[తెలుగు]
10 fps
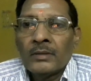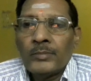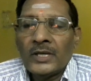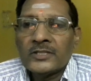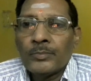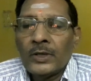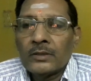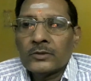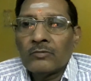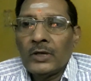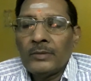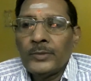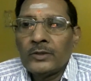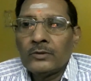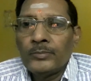బెల్ సింబల్ నొక్కడం వల్ల
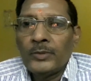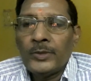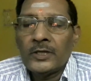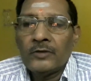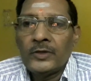మీకు మేము పెట్టే